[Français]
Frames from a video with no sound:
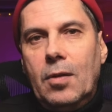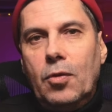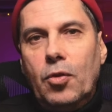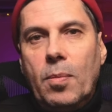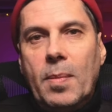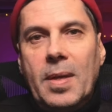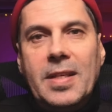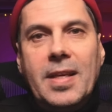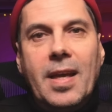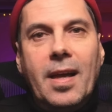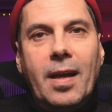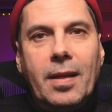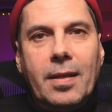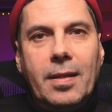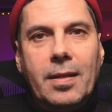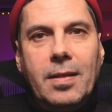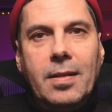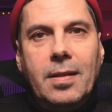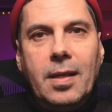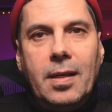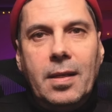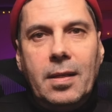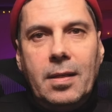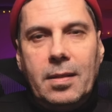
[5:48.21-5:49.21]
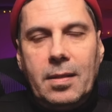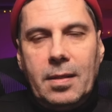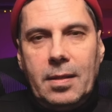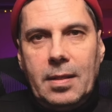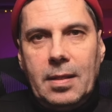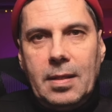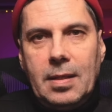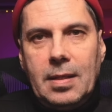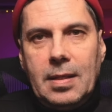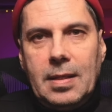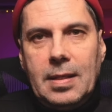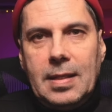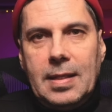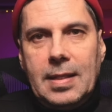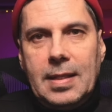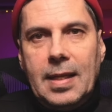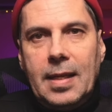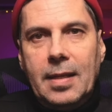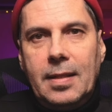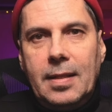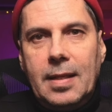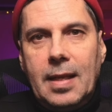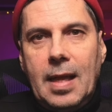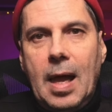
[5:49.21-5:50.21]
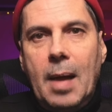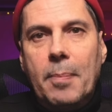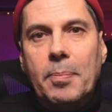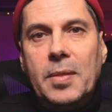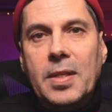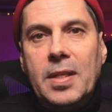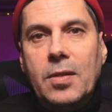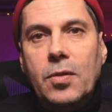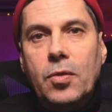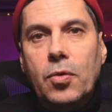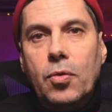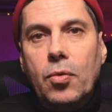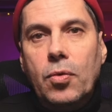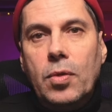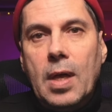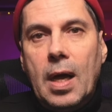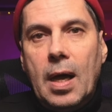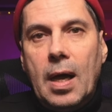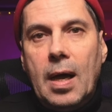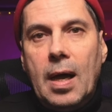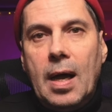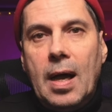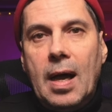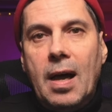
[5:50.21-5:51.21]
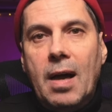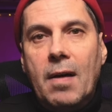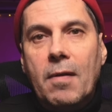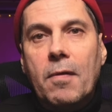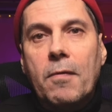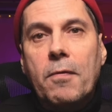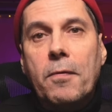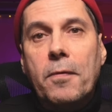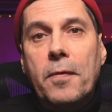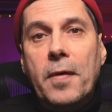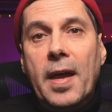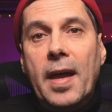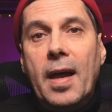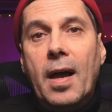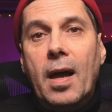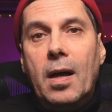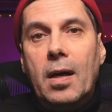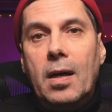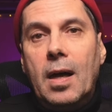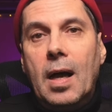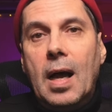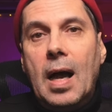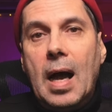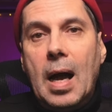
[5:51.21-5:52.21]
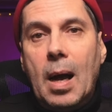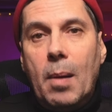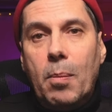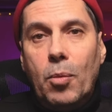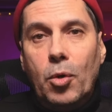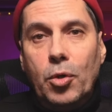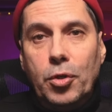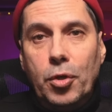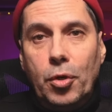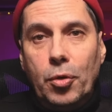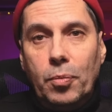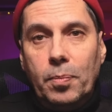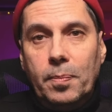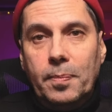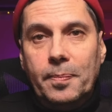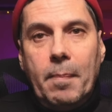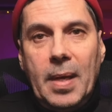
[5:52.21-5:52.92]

de manière innée cette aptitude à faire harmonieux.